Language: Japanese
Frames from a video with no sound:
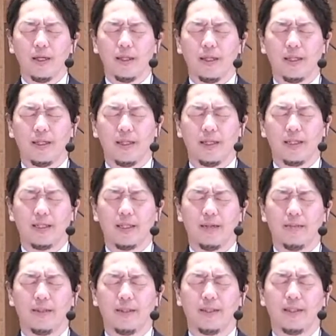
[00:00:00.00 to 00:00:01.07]
天にいらっしゃ
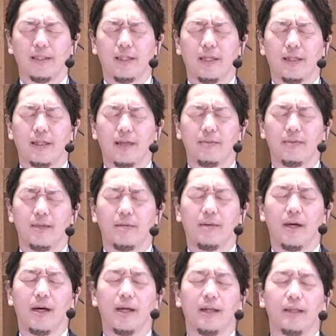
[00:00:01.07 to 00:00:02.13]
います父なる神
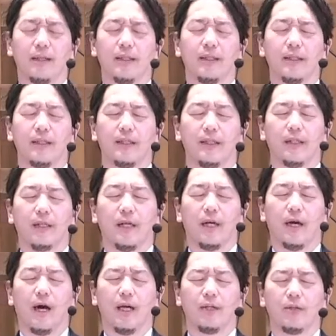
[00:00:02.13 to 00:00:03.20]
様
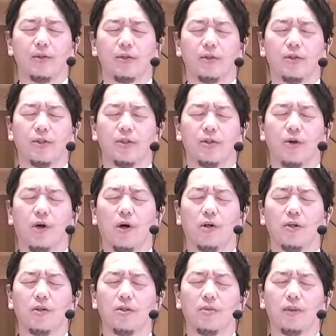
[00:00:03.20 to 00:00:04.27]
安息日を
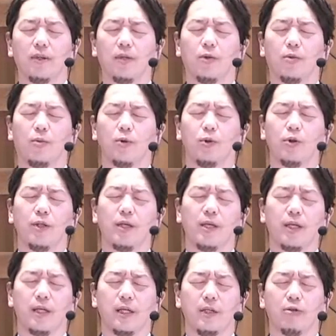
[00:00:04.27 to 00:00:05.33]
すべてのもの
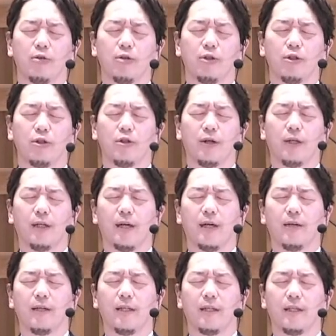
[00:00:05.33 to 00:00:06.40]
に等しくお与
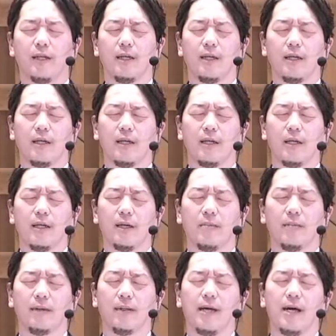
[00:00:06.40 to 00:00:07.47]
えくださり
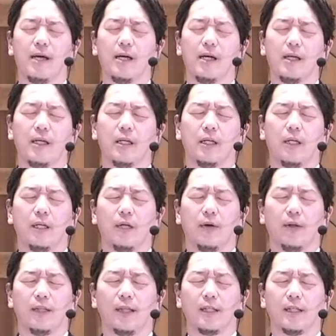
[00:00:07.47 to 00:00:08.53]
また
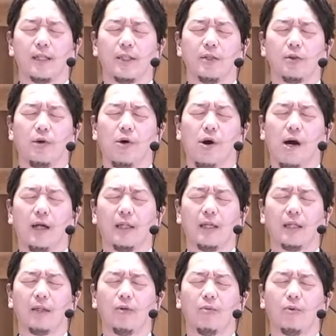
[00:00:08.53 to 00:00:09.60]
私たちをあ
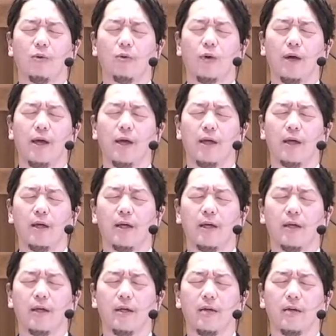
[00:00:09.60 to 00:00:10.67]
なたのもとへ
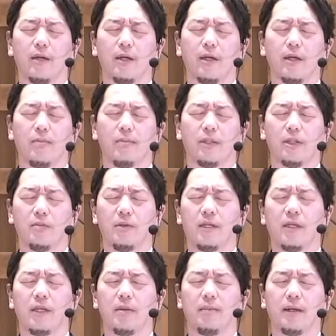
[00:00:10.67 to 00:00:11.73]

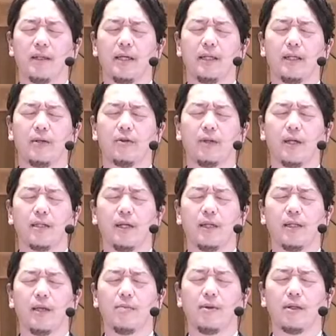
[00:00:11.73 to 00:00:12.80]
導き招いてくだ
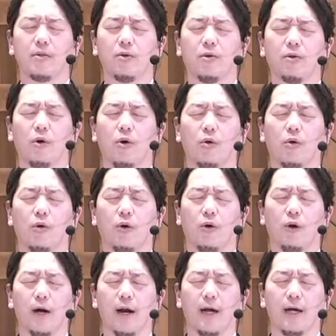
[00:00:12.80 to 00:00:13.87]
さっていますことを
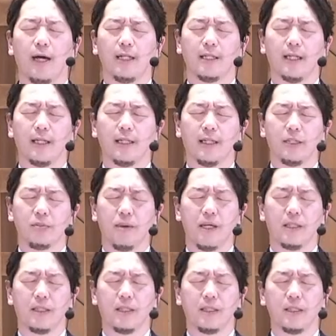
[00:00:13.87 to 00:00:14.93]
心から感謝いたし
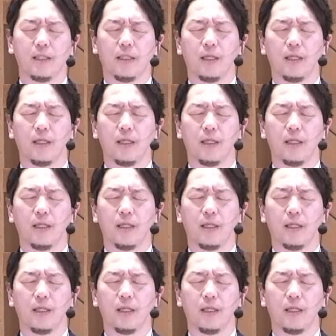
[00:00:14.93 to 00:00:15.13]
ます